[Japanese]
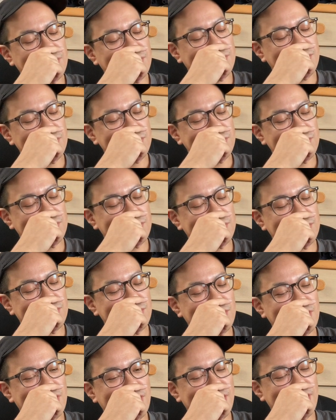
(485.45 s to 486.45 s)
ほん
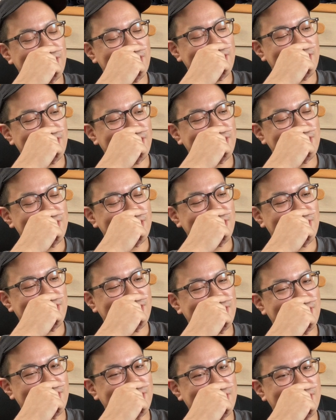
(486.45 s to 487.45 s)
と買えない
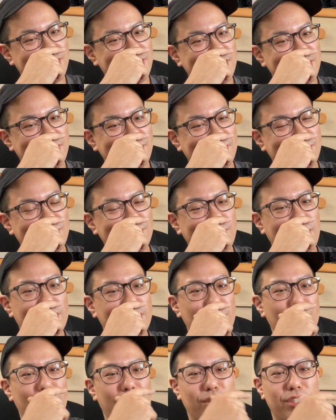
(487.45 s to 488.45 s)
なまあ
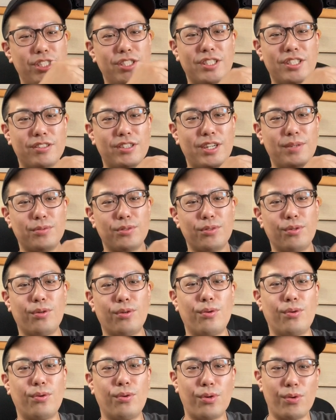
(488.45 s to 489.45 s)
結構あのインスタグラム
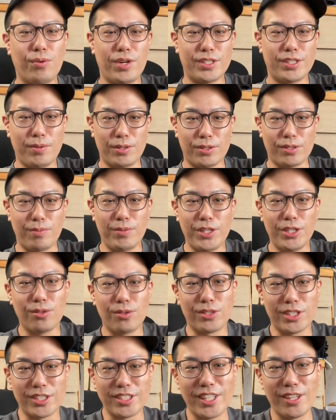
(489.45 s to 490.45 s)
のフォロワー様とか見る
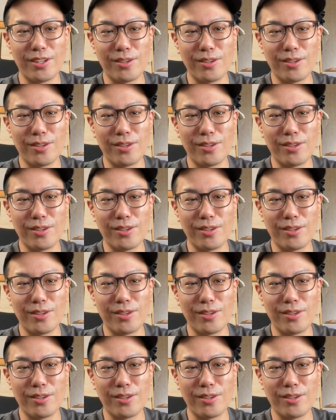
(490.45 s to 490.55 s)
とですね、